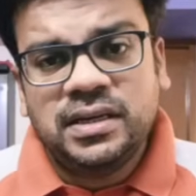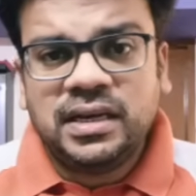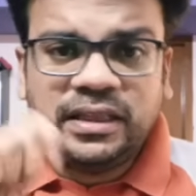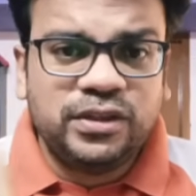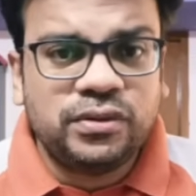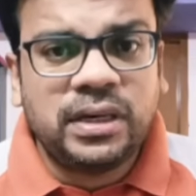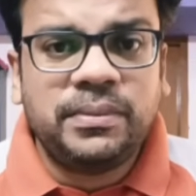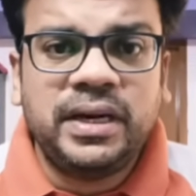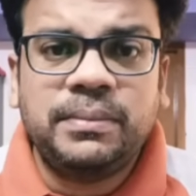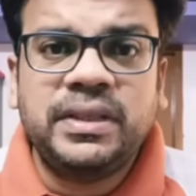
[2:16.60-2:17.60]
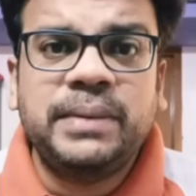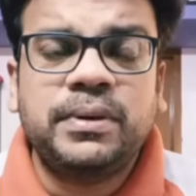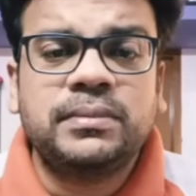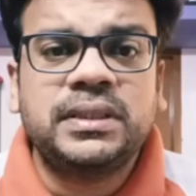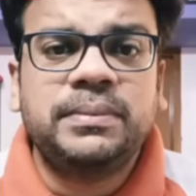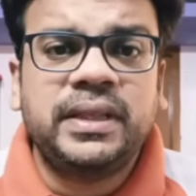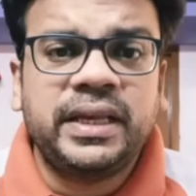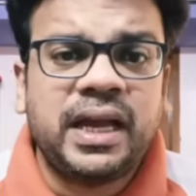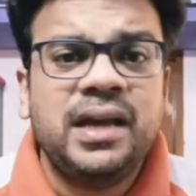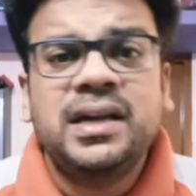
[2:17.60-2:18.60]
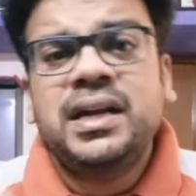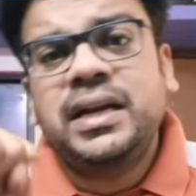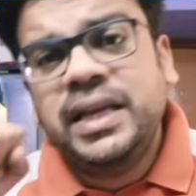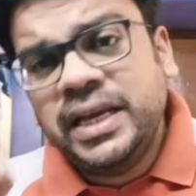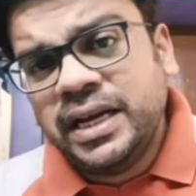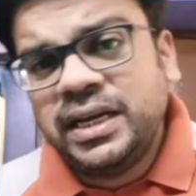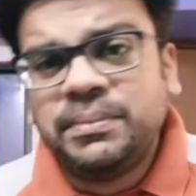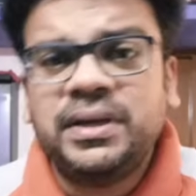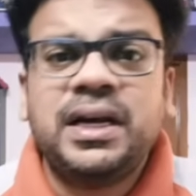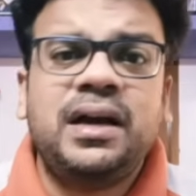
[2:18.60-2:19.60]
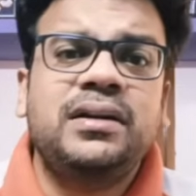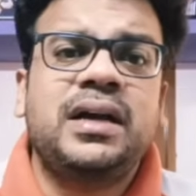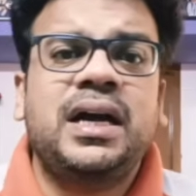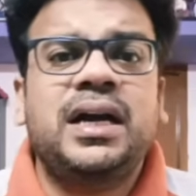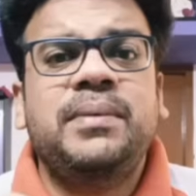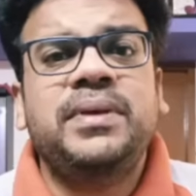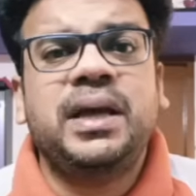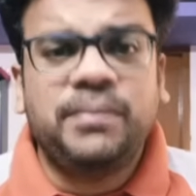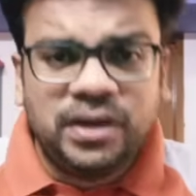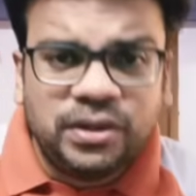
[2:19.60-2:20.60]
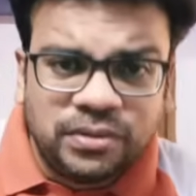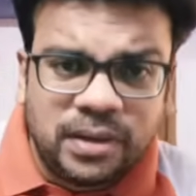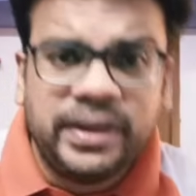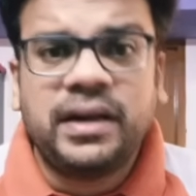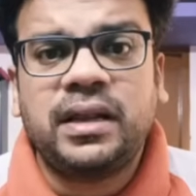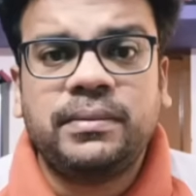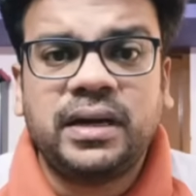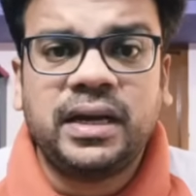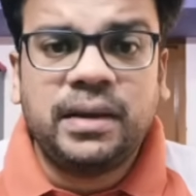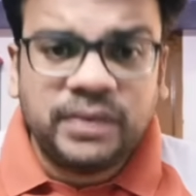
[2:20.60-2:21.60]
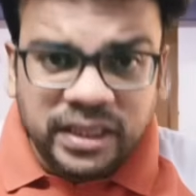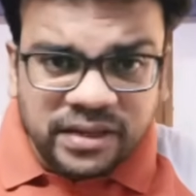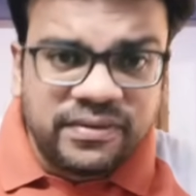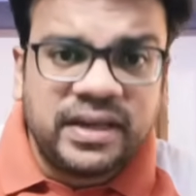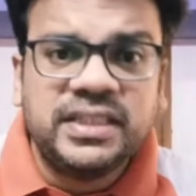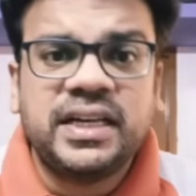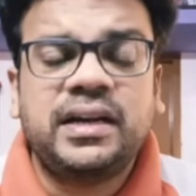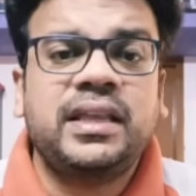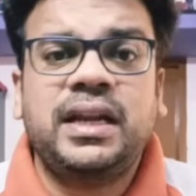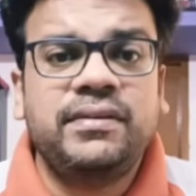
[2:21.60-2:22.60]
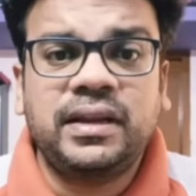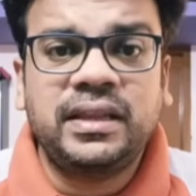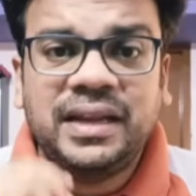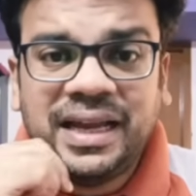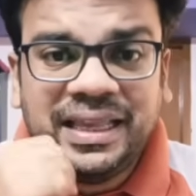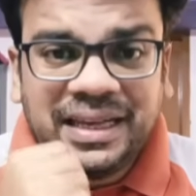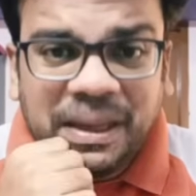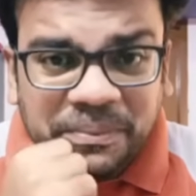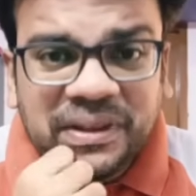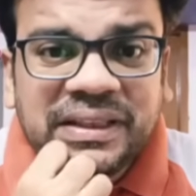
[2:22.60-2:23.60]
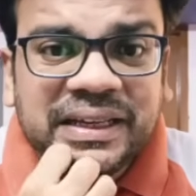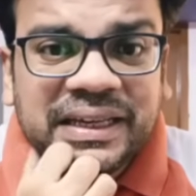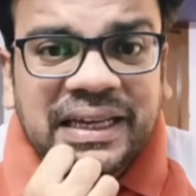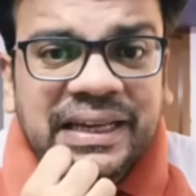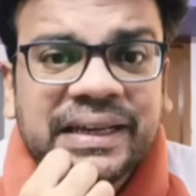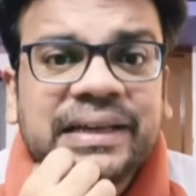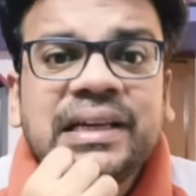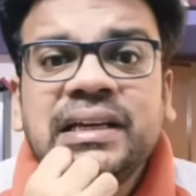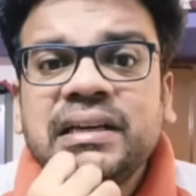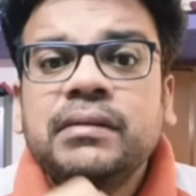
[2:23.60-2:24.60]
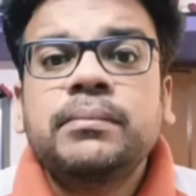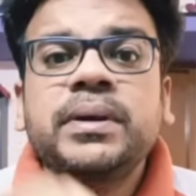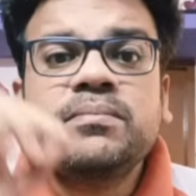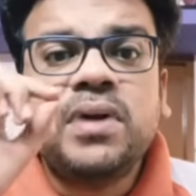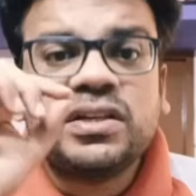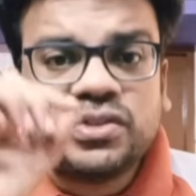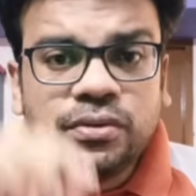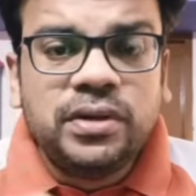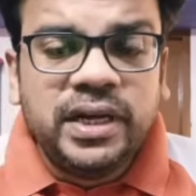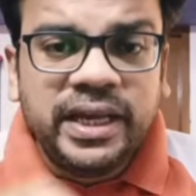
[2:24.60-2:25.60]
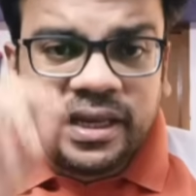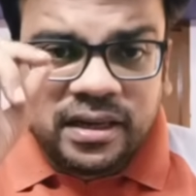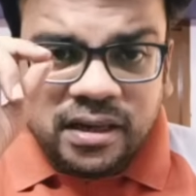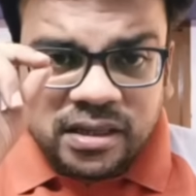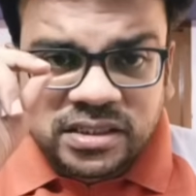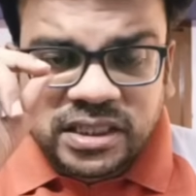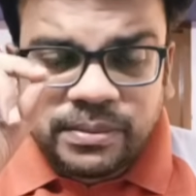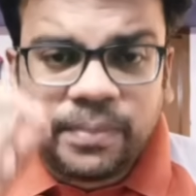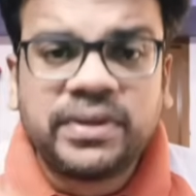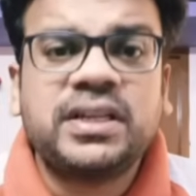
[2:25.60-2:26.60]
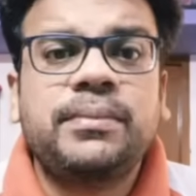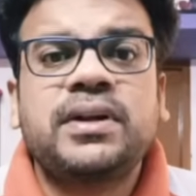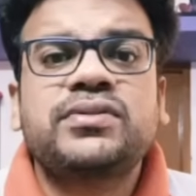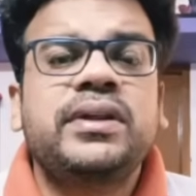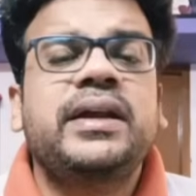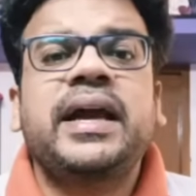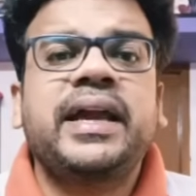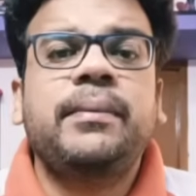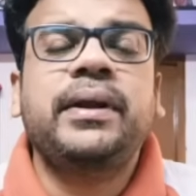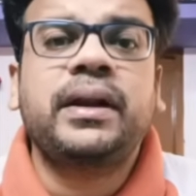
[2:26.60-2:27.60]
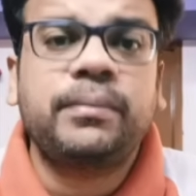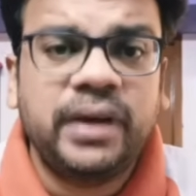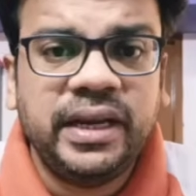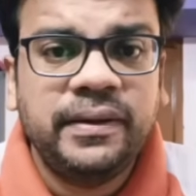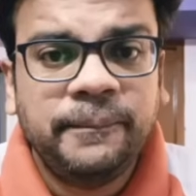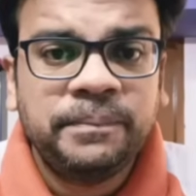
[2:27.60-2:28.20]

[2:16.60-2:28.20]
கத்தி சுற்றுற மாதிரி நம்ம தீபக்கும் வந்து பார்த்தீங்கன்னா நீங்கள் என்ன பண்ணாலும் நாங்கள் அப்படி தான் பண்ணுவோம் அப்படின்றார் பாருங்கள் இந்த வரிஞ்சு கட்டுறதெல்லாம் வருது இல்லை இதெல்லாம் வந்து பிக் பாஸ் சொல்லி கேர்ள்ஸ் டீமை பிரச்சனை பண்ண சொல்லியிருக்காங்க அப்படின்ற மாதிரி